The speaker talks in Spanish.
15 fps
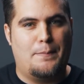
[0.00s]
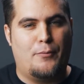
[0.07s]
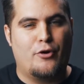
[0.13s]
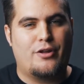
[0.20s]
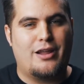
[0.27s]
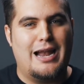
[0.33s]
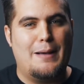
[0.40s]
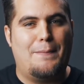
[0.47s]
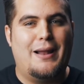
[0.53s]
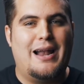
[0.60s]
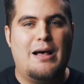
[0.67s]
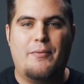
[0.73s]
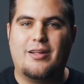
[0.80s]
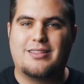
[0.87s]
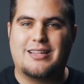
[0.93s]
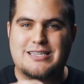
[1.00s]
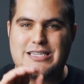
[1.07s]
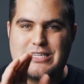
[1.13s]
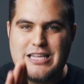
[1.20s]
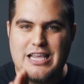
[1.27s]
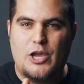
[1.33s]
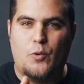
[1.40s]
porque la palabra
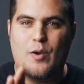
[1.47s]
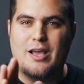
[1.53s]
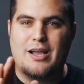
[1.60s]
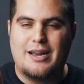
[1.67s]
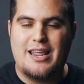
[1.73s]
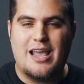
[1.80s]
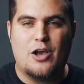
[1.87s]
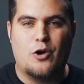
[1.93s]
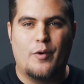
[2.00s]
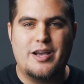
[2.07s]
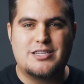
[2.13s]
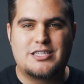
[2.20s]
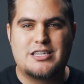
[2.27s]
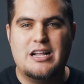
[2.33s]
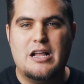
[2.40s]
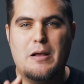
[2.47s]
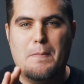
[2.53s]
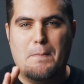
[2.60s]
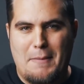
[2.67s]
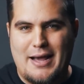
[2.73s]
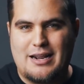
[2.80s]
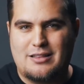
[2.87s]
testigo en griego es
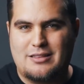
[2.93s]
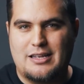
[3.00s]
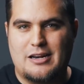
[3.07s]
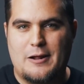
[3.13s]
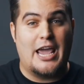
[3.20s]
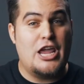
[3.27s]
mártir.